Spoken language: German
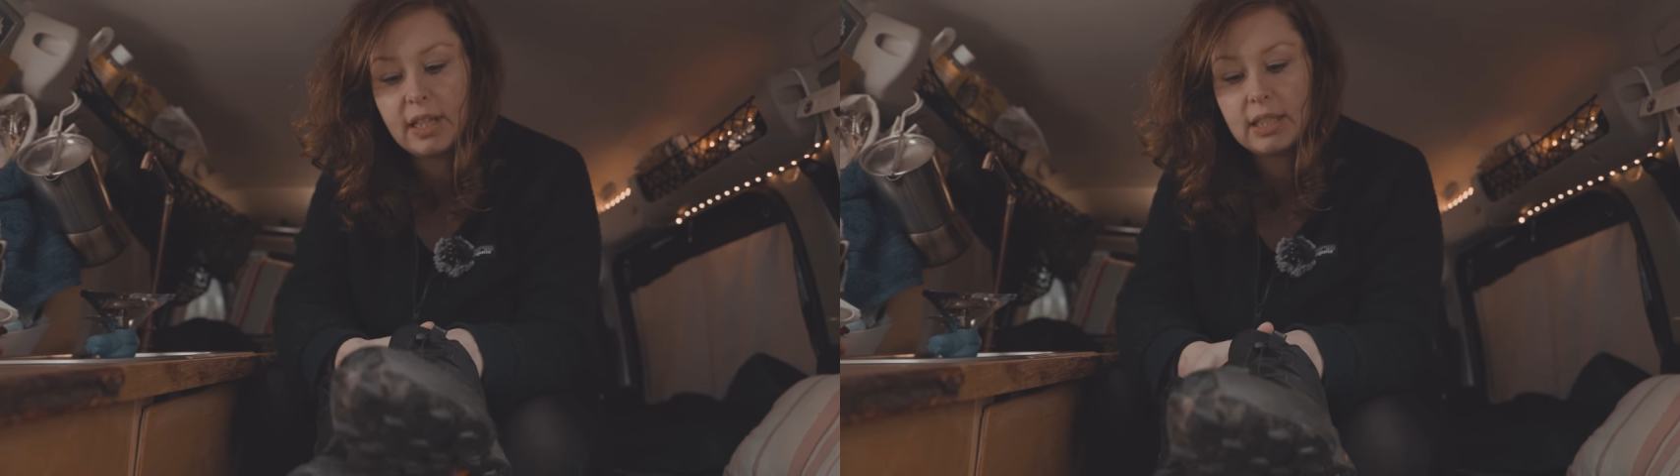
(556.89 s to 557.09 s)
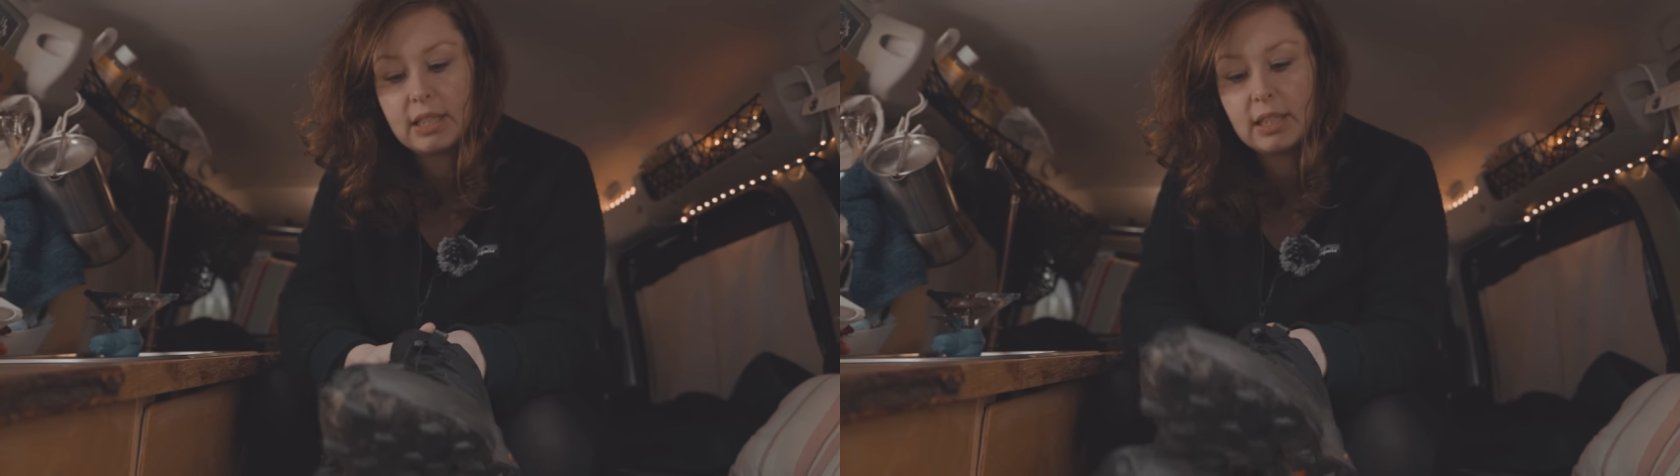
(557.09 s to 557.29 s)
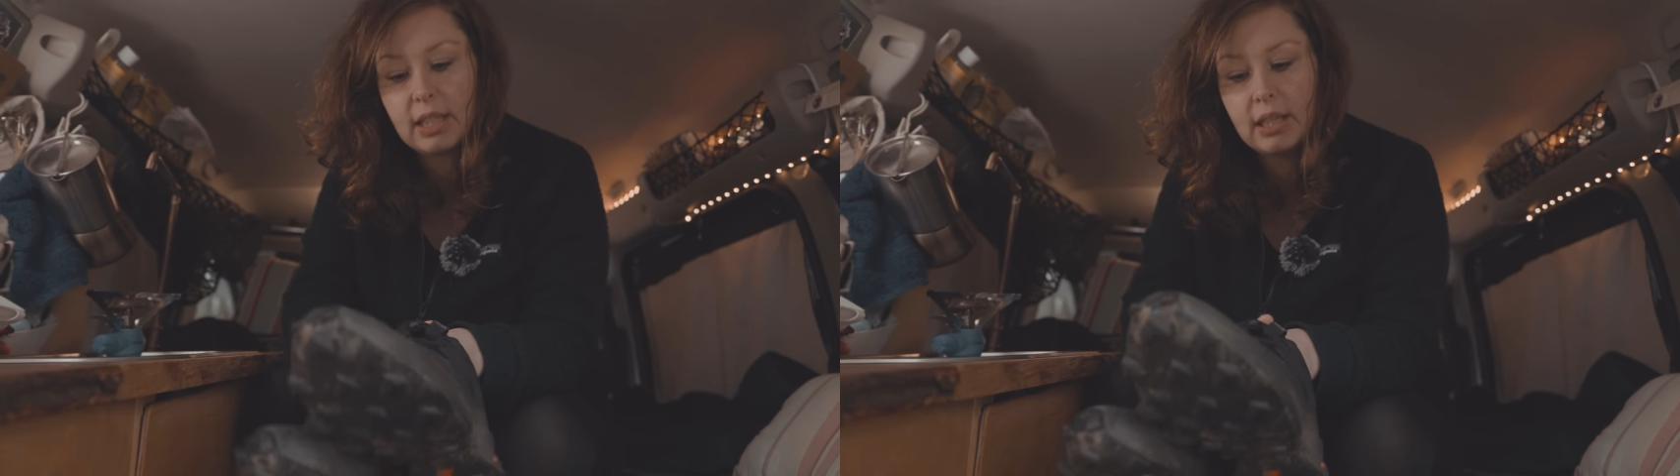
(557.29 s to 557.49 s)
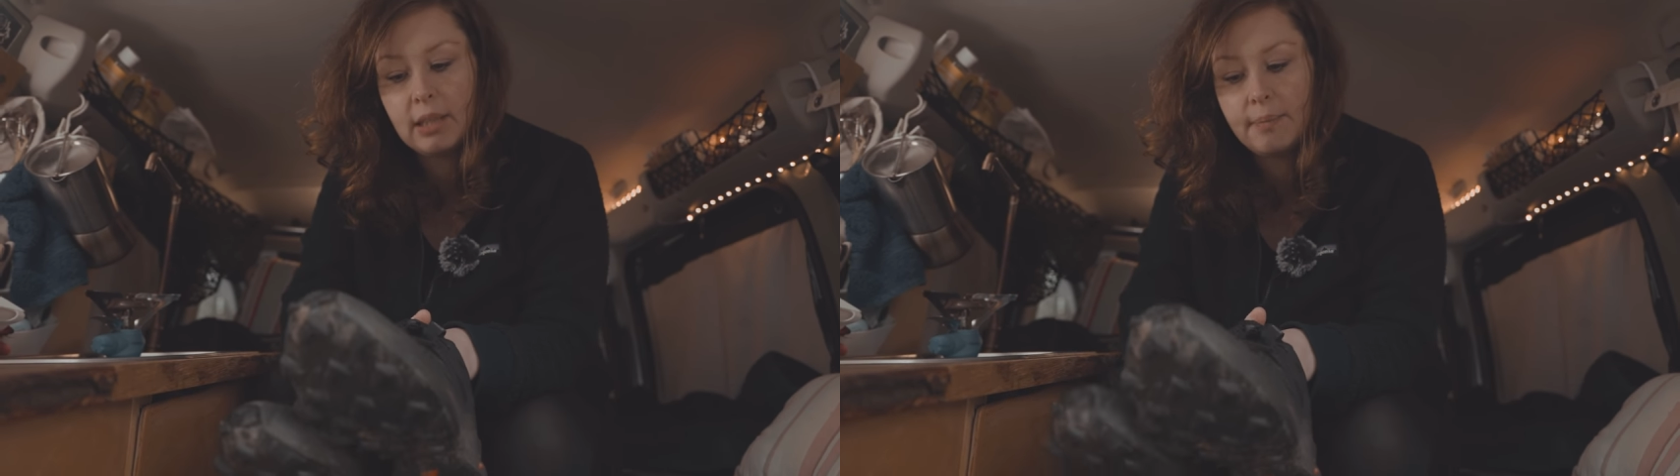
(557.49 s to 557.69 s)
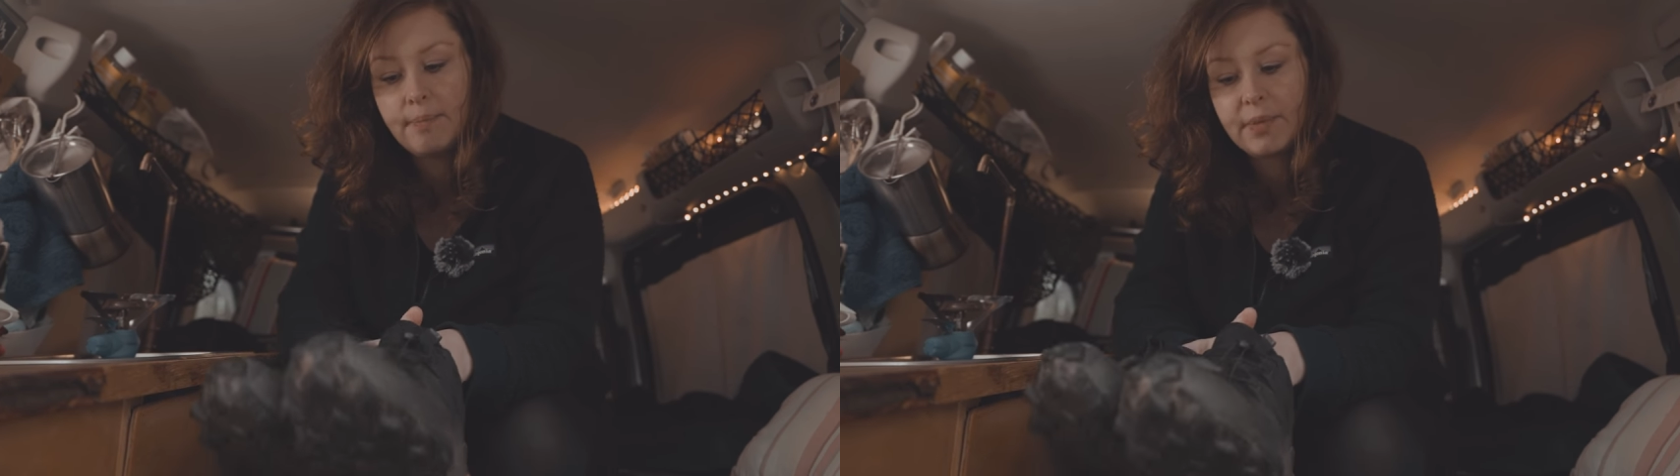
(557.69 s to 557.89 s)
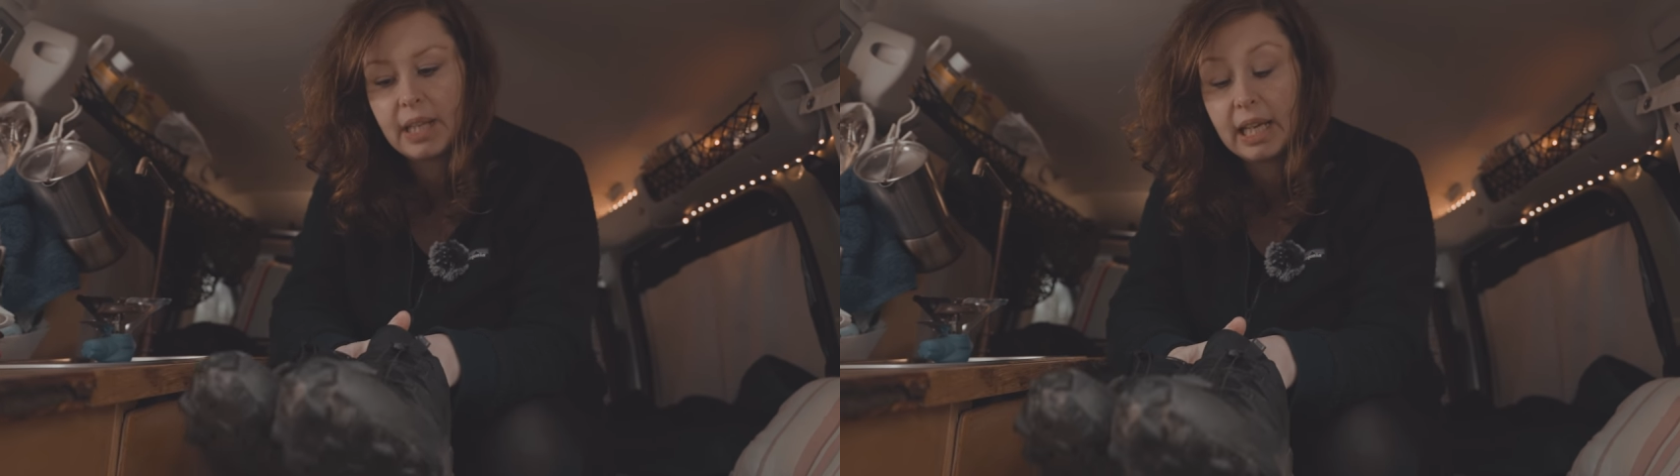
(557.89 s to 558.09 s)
wenn es ähm,